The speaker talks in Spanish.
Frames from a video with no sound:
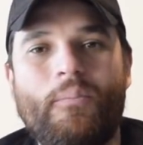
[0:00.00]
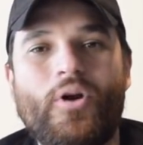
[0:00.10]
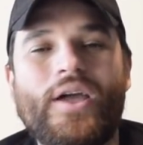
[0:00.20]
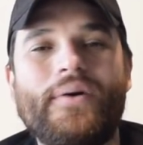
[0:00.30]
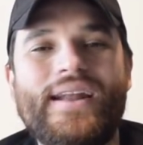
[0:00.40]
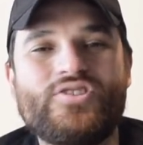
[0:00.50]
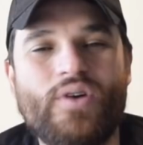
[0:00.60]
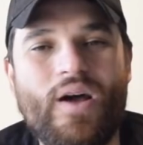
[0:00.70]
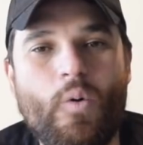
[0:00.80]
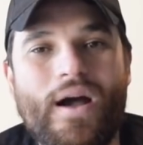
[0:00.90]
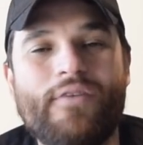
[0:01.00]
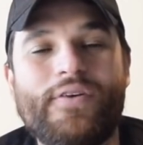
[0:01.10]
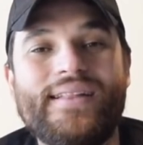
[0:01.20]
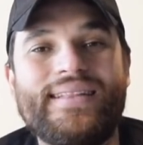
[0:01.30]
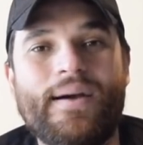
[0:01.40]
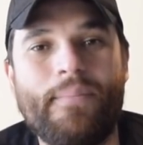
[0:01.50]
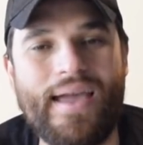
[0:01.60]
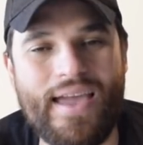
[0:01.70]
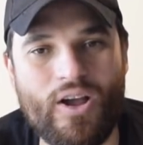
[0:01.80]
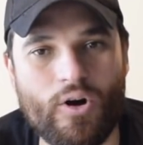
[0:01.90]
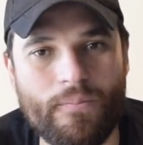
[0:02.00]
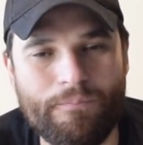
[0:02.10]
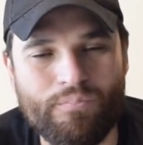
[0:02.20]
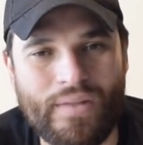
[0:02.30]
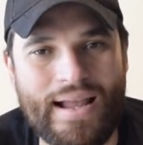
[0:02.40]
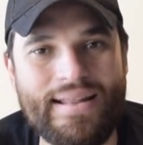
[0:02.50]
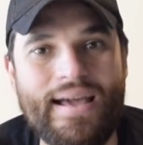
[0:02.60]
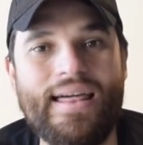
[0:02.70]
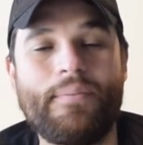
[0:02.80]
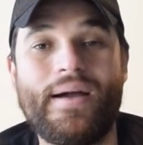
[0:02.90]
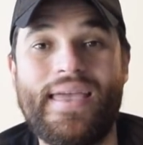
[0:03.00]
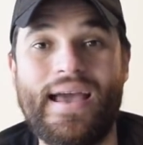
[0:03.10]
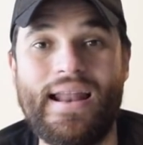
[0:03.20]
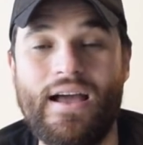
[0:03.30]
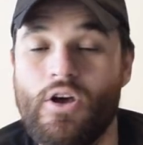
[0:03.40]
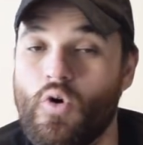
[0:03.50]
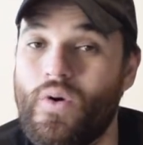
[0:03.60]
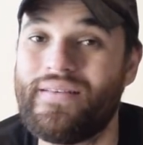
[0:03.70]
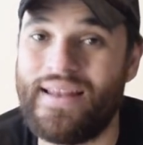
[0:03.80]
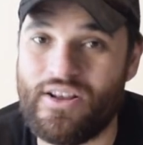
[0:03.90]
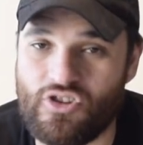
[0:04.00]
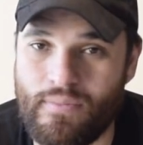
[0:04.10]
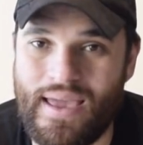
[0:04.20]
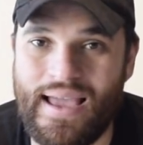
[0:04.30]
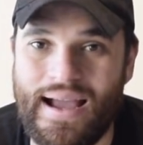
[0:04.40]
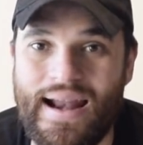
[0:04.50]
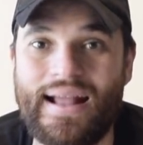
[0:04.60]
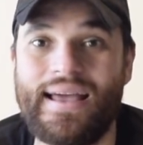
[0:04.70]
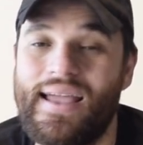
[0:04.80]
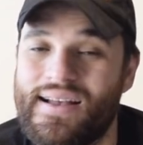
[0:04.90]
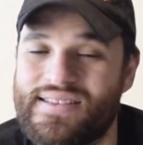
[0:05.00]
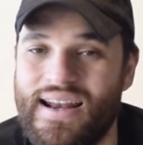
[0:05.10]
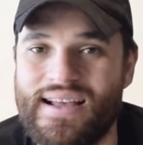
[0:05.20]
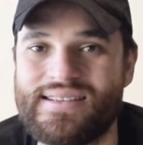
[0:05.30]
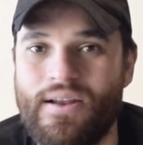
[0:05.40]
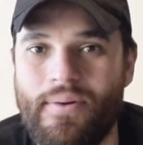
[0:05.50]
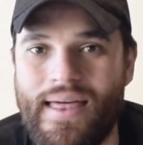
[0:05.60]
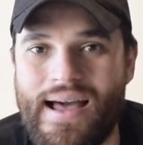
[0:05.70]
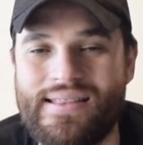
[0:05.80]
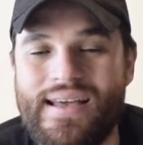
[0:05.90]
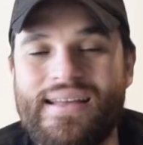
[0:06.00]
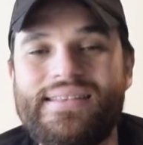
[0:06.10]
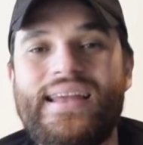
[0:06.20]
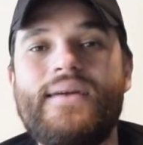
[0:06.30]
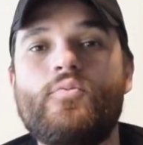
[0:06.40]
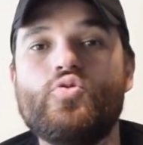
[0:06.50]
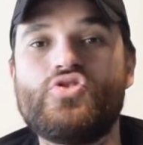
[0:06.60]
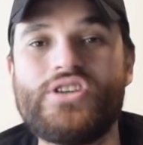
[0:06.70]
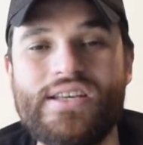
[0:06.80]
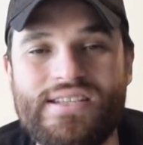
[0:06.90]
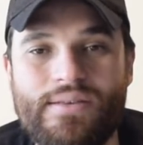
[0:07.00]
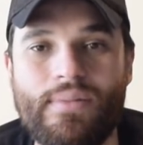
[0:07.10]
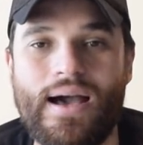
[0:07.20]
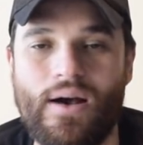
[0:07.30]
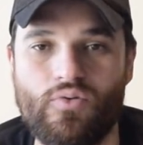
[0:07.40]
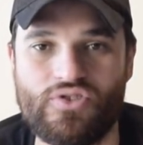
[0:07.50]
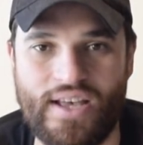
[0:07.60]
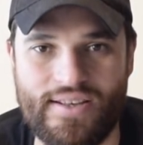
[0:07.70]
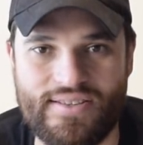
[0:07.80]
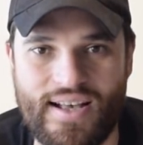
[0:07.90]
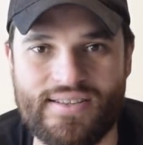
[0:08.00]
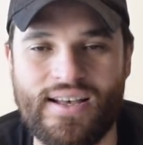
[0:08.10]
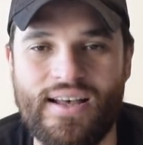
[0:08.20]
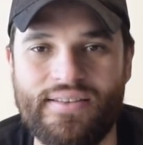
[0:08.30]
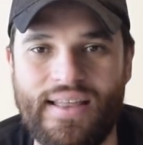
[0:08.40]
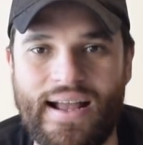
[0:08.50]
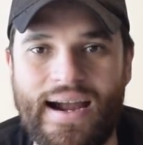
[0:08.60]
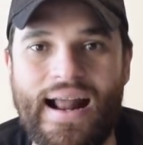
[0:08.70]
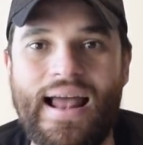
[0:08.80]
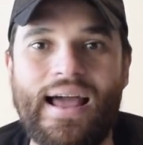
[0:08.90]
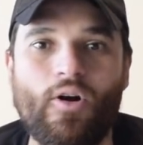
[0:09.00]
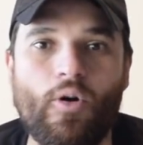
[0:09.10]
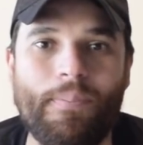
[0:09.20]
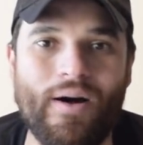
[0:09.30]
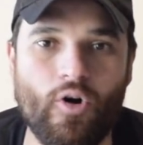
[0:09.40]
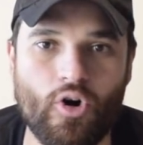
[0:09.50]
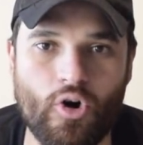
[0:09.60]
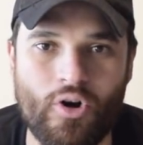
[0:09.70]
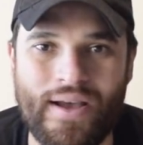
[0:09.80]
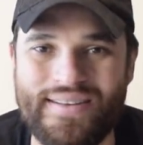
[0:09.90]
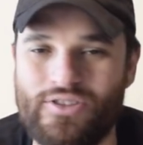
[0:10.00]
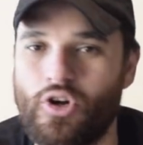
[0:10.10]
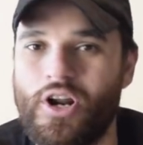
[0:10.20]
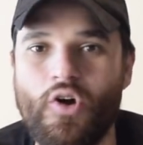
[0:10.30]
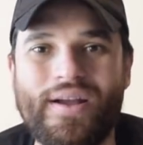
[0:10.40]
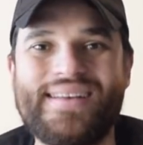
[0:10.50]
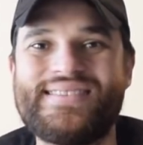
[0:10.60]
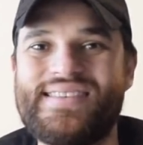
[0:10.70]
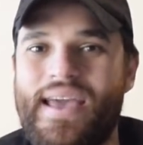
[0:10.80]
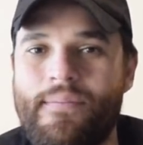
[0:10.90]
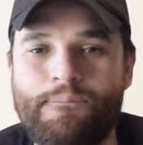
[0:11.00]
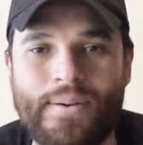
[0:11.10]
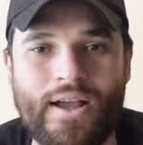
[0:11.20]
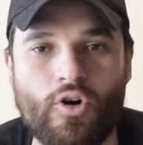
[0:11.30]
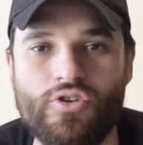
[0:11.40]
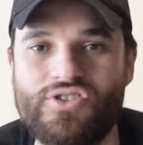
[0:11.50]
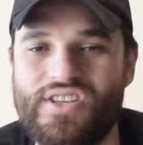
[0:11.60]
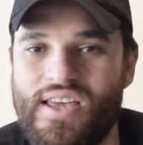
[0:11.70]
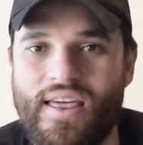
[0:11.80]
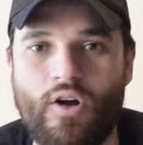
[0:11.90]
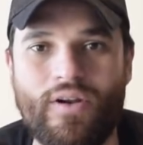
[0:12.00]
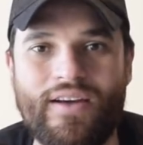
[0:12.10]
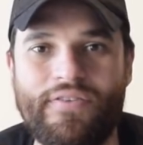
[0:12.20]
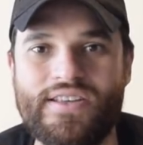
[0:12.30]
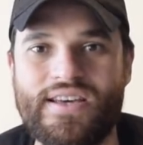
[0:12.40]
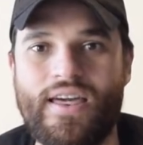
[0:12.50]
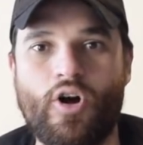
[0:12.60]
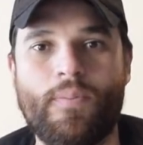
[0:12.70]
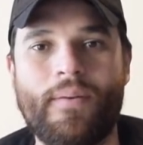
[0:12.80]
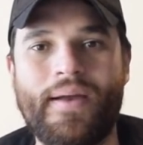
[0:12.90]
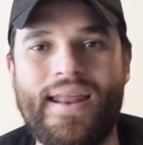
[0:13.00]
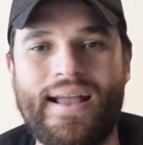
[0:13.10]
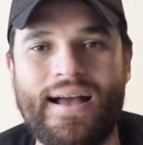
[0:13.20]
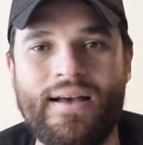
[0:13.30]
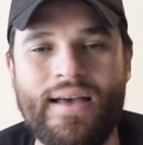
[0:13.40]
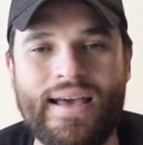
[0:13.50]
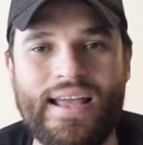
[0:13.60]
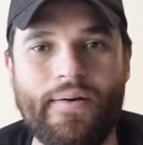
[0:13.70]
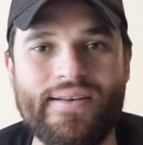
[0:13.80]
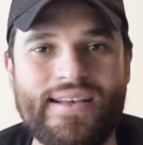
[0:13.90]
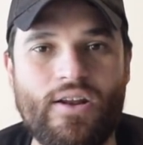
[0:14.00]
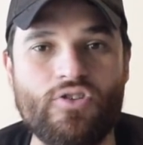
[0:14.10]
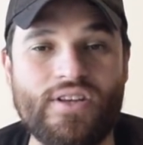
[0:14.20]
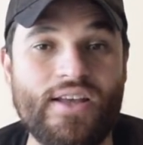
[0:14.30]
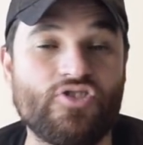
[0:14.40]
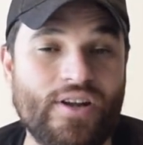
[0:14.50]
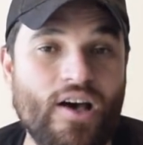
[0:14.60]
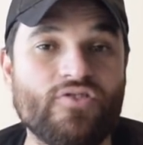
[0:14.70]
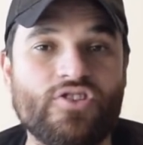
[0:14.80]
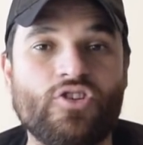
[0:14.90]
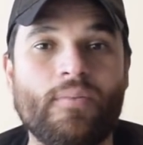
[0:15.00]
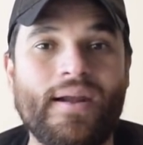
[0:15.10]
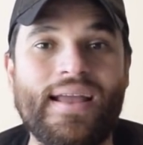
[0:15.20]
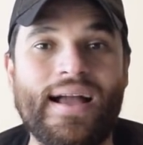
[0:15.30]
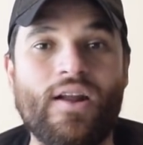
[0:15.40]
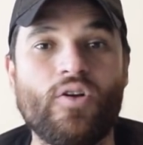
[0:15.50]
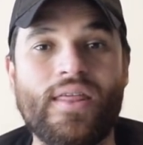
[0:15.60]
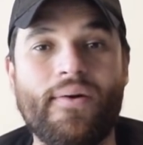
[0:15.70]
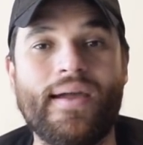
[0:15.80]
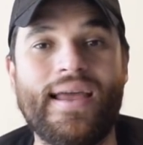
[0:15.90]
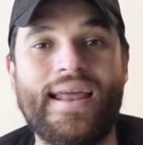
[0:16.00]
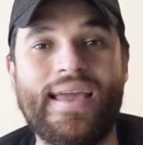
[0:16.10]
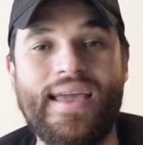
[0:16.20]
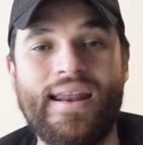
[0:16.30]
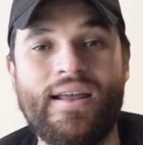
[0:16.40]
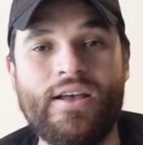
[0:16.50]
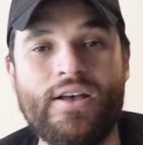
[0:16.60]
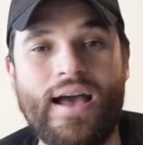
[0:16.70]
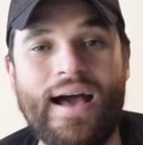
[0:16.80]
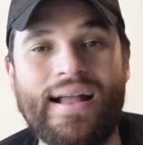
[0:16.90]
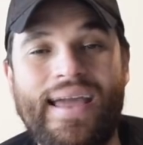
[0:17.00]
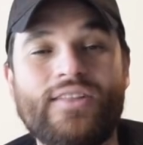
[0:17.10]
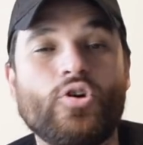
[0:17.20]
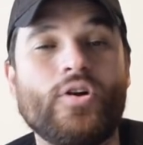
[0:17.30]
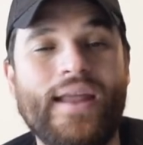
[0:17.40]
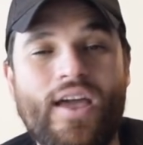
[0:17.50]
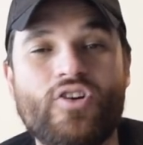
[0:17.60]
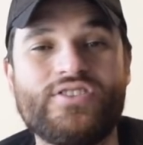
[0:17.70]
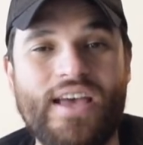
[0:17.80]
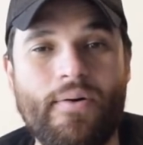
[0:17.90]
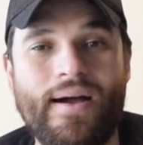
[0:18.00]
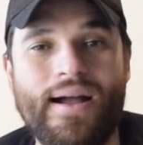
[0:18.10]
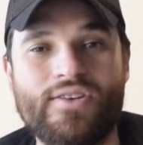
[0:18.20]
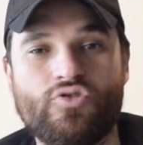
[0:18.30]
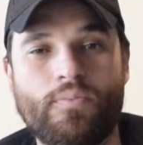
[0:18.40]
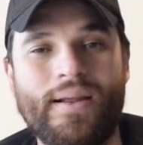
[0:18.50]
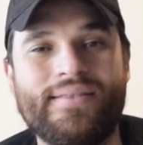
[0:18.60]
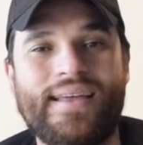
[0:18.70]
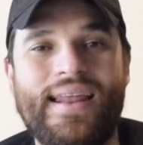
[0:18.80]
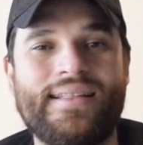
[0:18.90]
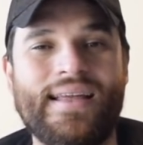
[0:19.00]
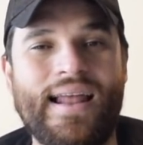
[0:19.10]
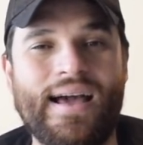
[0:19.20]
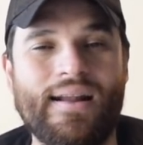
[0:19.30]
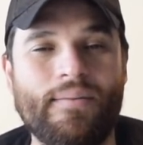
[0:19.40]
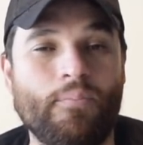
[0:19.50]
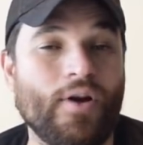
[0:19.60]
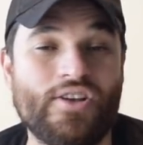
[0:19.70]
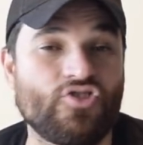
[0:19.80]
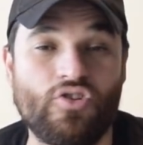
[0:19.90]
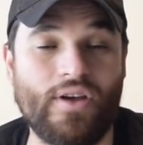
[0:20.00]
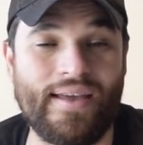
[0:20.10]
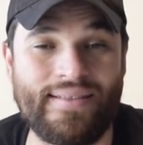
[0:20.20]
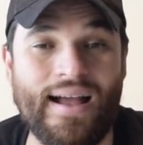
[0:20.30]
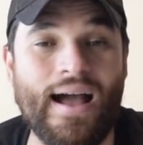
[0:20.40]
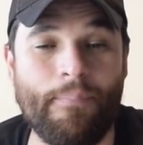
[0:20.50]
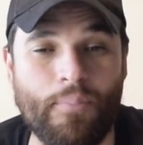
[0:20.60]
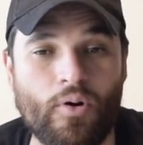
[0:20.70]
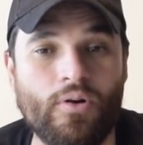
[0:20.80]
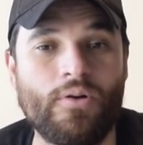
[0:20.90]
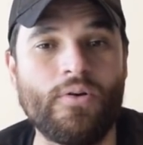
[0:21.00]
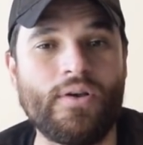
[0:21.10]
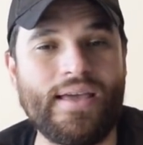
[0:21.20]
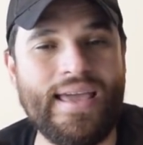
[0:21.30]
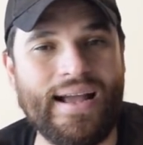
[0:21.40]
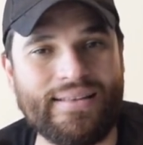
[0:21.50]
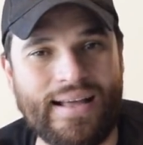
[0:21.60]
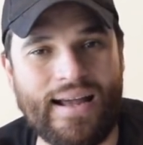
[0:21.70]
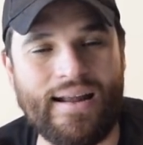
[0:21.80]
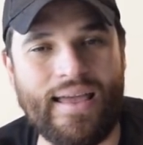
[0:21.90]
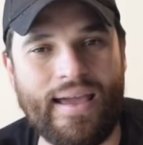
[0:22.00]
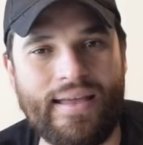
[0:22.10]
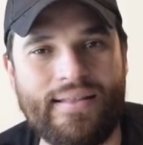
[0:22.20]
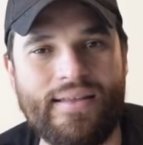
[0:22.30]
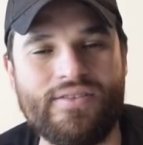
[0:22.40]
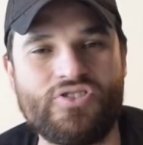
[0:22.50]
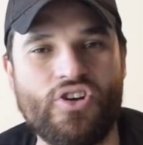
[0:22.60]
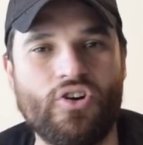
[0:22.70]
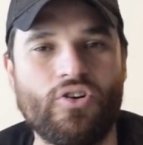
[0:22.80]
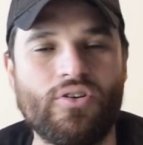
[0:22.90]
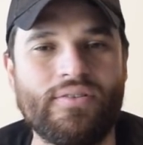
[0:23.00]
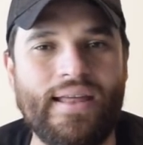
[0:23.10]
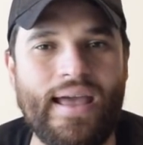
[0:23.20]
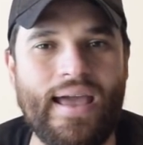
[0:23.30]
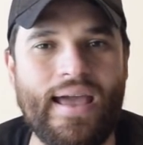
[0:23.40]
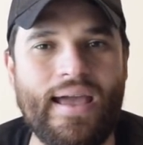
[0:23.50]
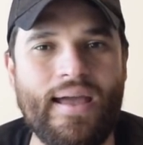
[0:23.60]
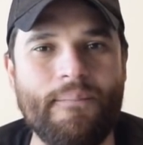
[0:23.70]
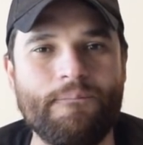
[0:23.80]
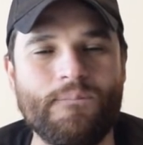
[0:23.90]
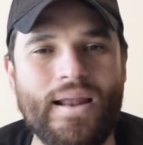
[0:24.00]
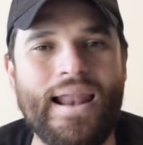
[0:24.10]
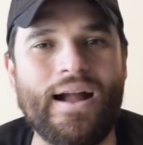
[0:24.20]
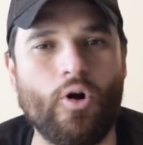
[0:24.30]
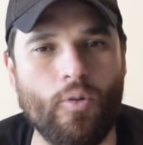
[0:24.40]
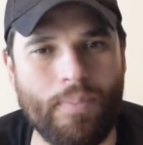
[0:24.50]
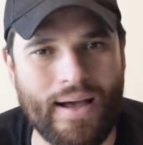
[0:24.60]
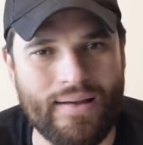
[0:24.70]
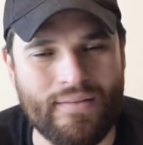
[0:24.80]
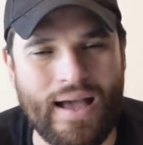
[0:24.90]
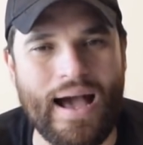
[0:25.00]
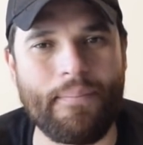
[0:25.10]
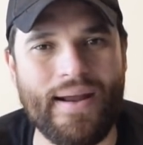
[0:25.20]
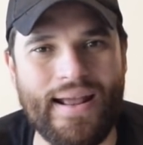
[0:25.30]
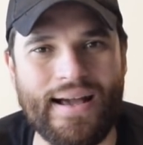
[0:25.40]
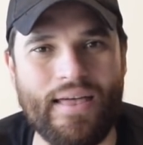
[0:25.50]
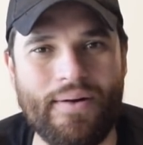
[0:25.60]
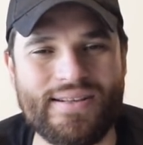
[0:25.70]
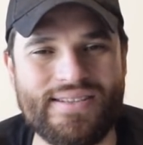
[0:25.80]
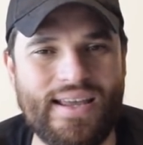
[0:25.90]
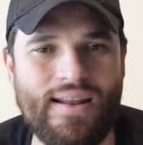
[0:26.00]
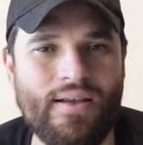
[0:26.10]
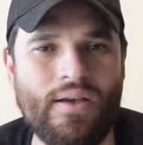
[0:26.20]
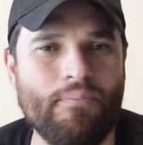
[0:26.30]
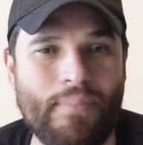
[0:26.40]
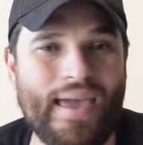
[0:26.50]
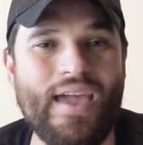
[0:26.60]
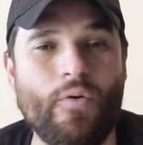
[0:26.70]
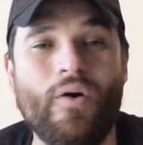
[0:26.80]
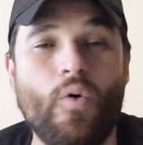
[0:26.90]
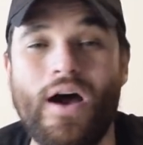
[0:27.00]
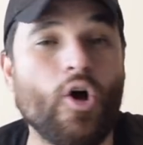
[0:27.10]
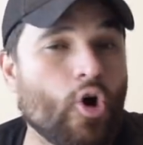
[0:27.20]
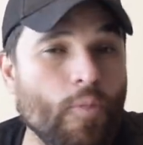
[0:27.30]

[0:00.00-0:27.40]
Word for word: porque Venezuela juega frente a México el día de mañana. Una selección mexicana que hay que hacer la salvedad, tiene muchísimas ausencias de cara a la Copa Oro. Ese torneo que siempre coincide con las fechas de Copa América y a veces los seleccionados centroamericanos deben elegir a qué torneo llevan a su plantel estelar. Por eso están Japón y Qatar en esta edición de mm, la Copa América de Brasil. México ha jugado